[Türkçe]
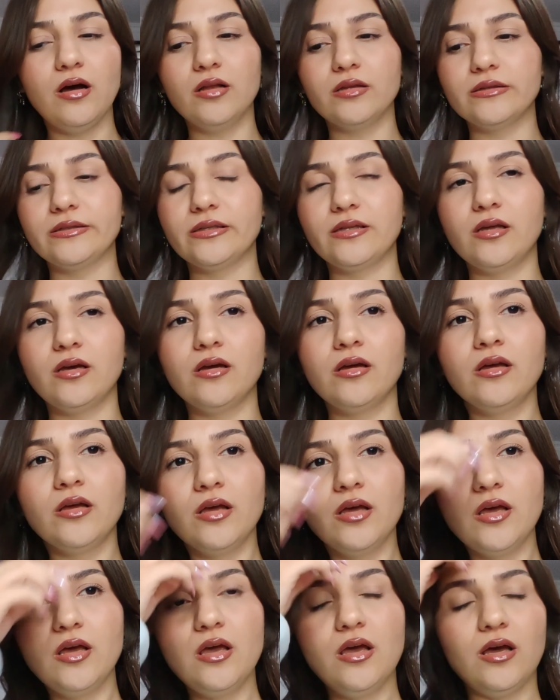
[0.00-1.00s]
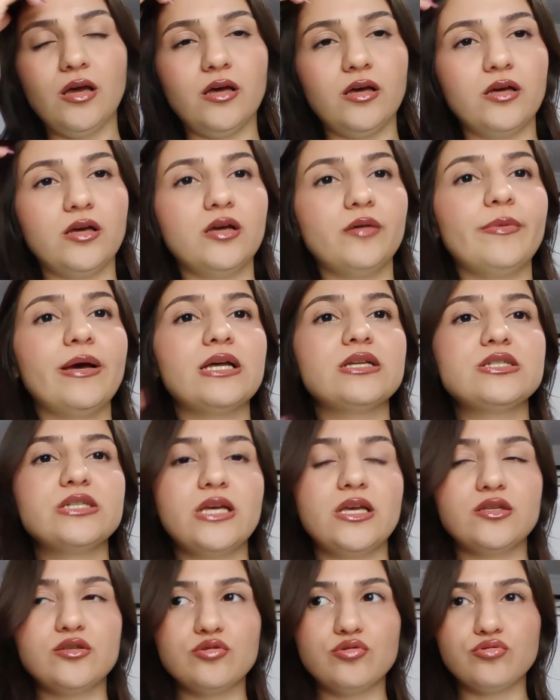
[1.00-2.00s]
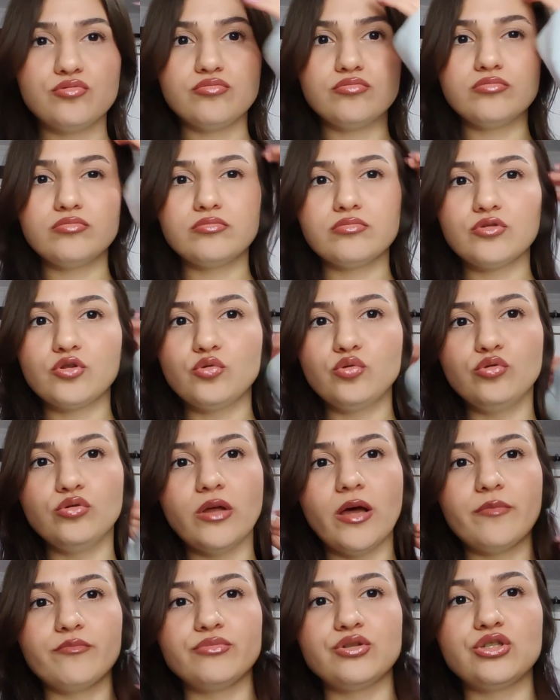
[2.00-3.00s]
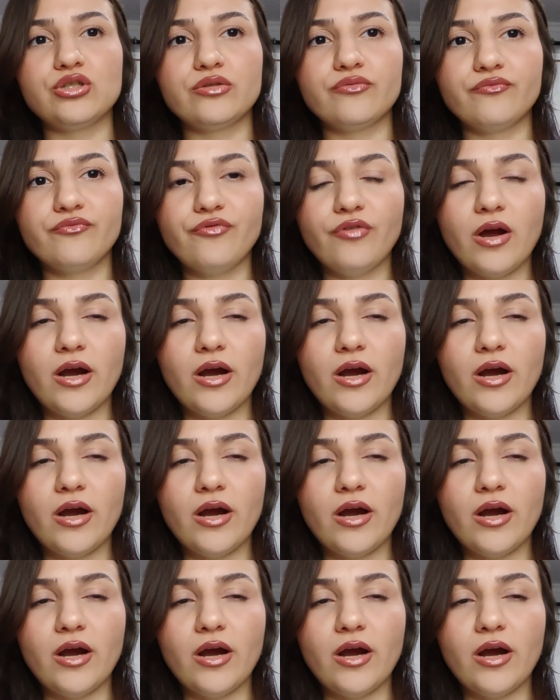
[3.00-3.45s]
Altına e, ben şey kullanmıştım.